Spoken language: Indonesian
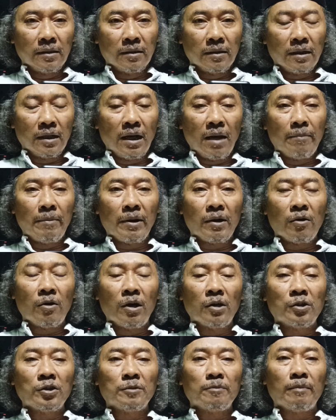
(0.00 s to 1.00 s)
Kenapa kau
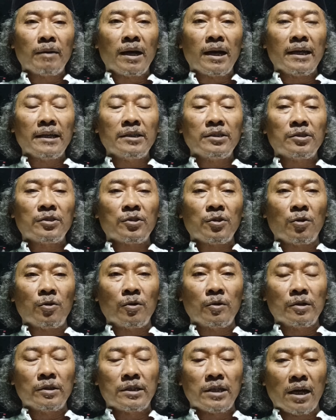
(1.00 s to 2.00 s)
harus
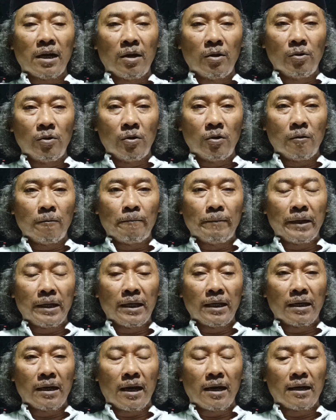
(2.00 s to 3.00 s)
melencong jauh
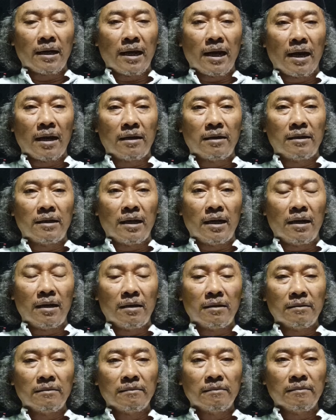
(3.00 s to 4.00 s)
pikiran
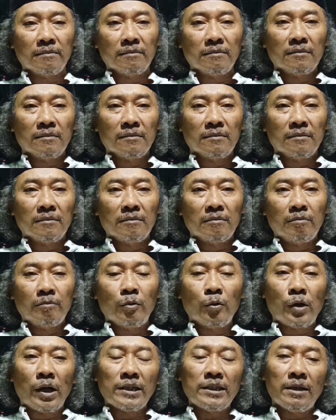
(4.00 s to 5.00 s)
Anda?
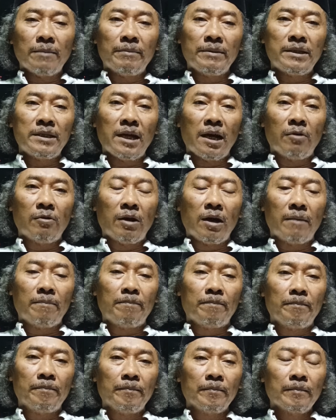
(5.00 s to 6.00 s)
Bukannya menjawab
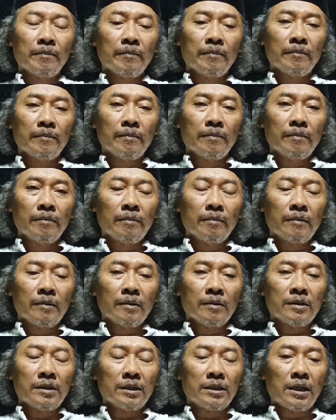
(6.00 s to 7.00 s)

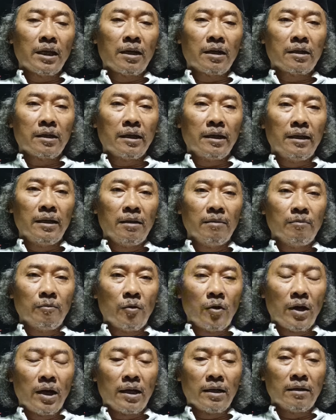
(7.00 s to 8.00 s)
secara
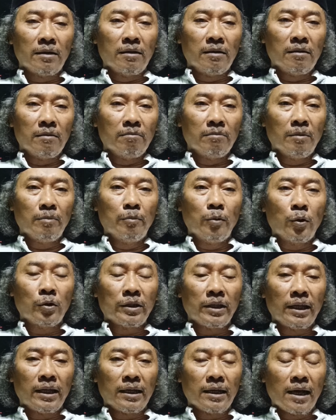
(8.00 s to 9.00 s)
keilmuan,
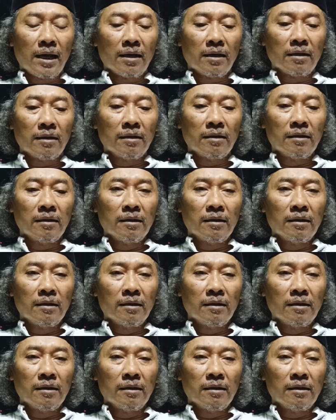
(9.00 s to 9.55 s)
membuktikan